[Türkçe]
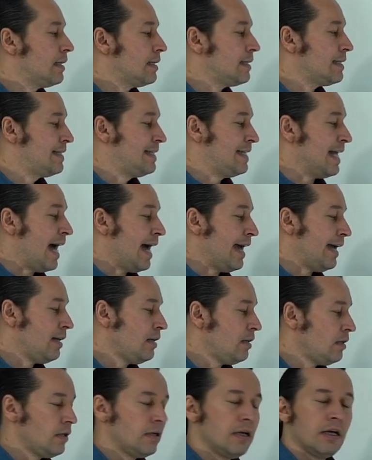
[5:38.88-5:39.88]

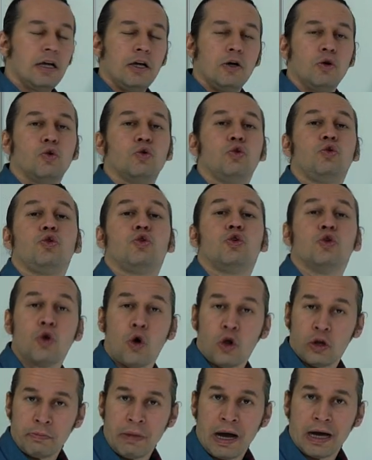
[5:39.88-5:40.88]
sein, uygun
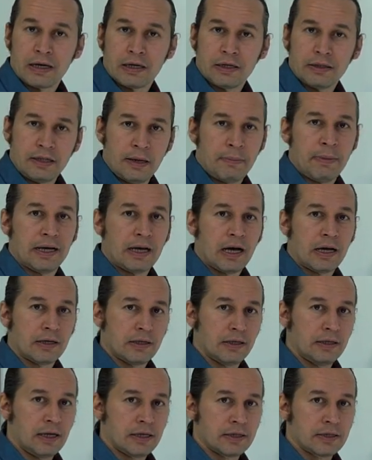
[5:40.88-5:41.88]
olmak demek
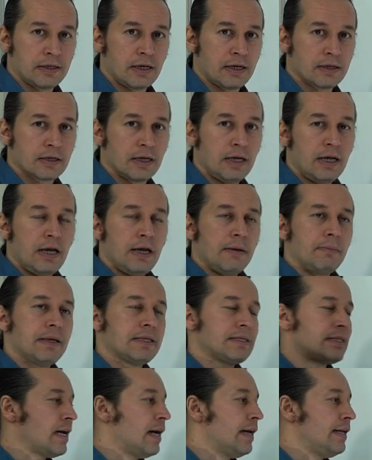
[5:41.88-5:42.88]
arkadaşlar.
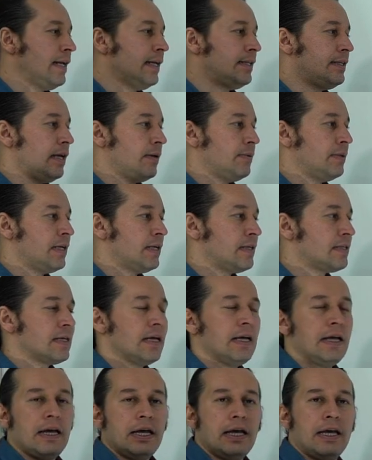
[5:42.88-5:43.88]
Mesela ne diyebiliriz?
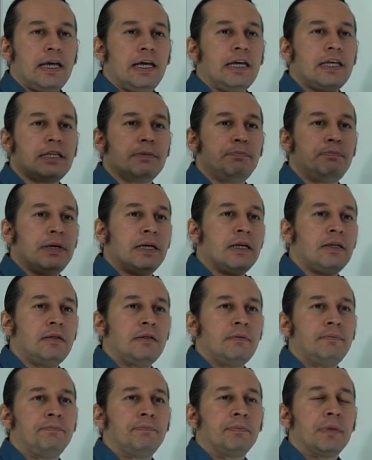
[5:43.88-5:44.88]
Ich
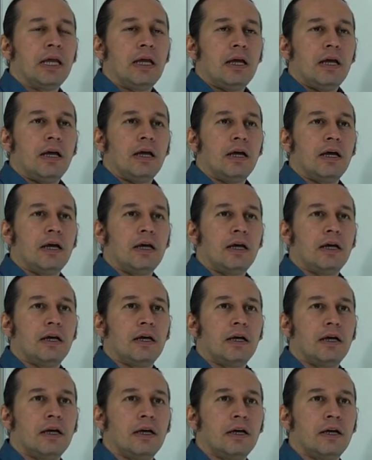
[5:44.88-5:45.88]
bin
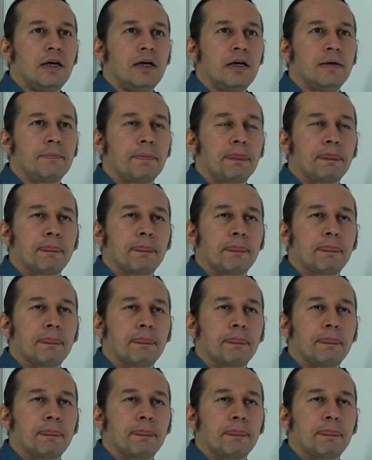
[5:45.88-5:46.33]
ee,